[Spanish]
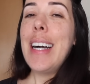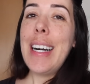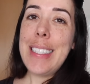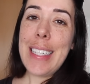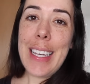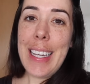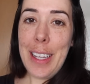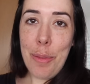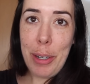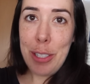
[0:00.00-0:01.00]
así
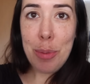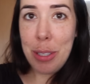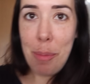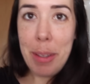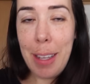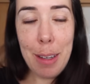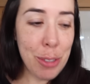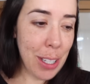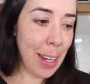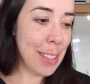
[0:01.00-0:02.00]
que por eso pues también tenía
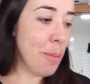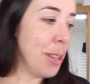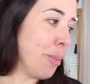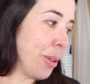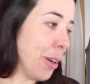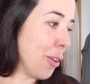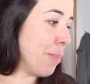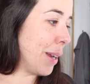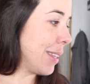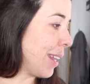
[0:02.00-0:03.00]
muchas ganas también de poder
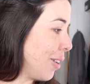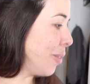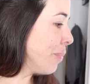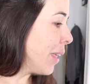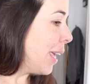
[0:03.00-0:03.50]
compartirlo.